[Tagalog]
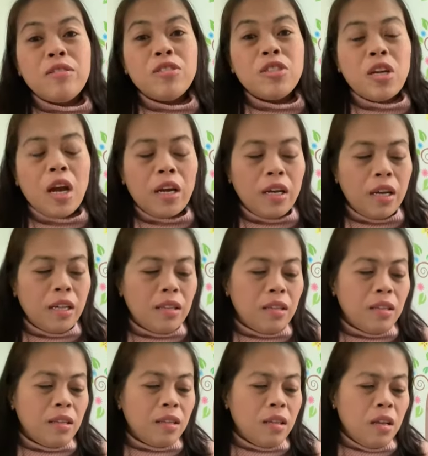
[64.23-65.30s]
og syagit
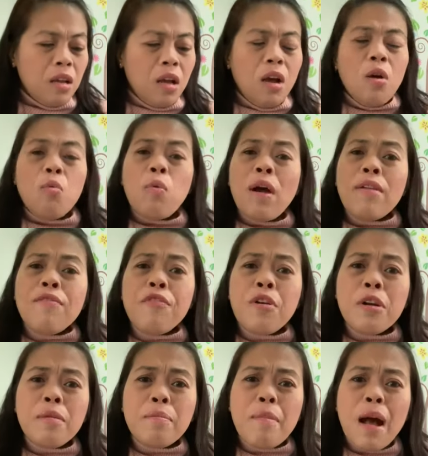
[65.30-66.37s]

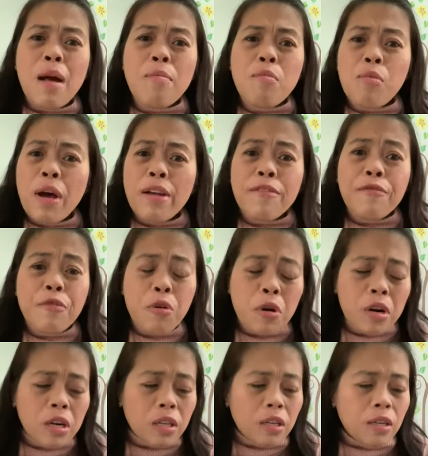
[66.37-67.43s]
One-fourth, ma'am?
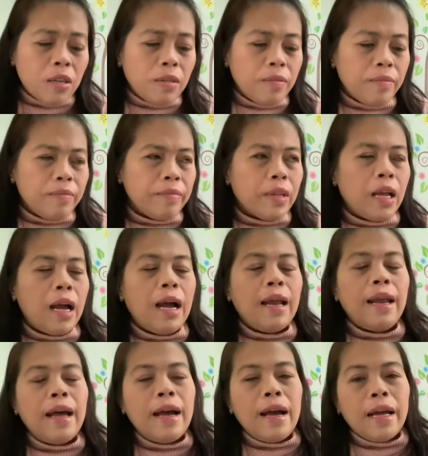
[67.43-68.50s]
One-fourth?
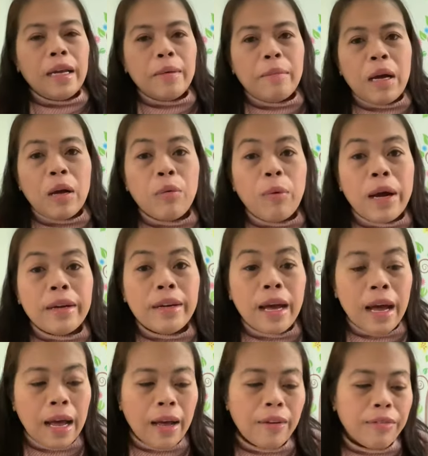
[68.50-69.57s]
Ala nga na mag
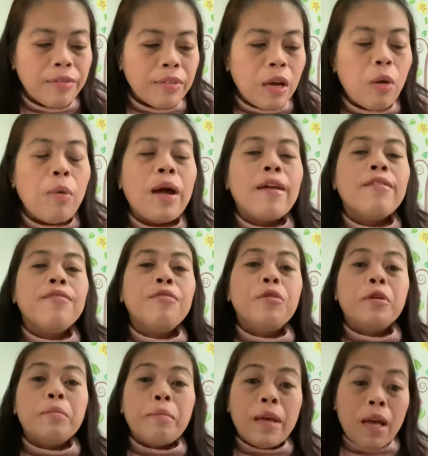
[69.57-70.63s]
one-half. Nga
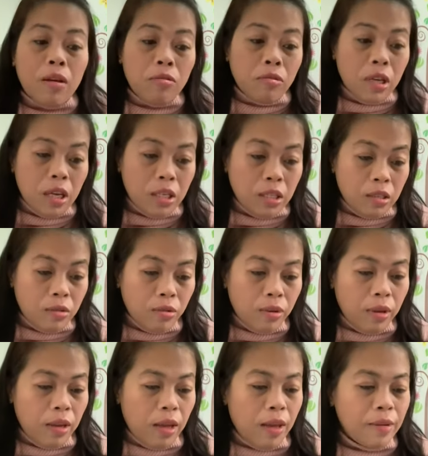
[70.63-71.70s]
one-fourth may akong
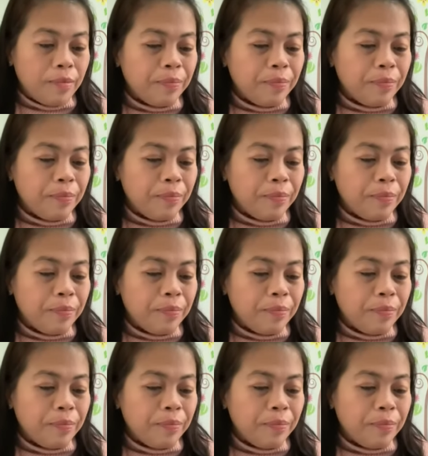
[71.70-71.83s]
giistorya.